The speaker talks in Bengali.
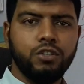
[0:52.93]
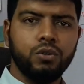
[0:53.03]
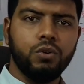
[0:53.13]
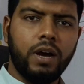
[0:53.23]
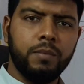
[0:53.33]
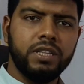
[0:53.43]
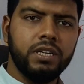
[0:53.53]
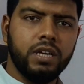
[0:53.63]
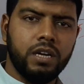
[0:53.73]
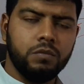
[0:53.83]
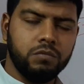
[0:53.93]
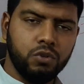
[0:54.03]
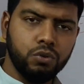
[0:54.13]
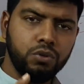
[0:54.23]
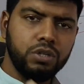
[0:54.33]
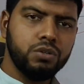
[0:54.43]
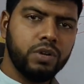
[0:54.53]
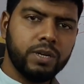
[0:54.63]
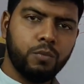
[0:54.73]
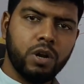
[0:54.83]
এই জন্য আমাদের নতুনদের
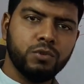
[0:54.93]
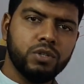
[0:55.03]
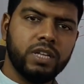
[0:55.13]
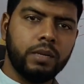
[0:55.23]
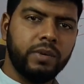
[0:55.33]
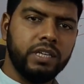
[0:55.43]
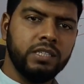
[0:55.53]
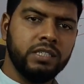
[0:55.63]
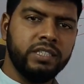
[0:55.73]
জন্য একটা পরামর্শ থাকবে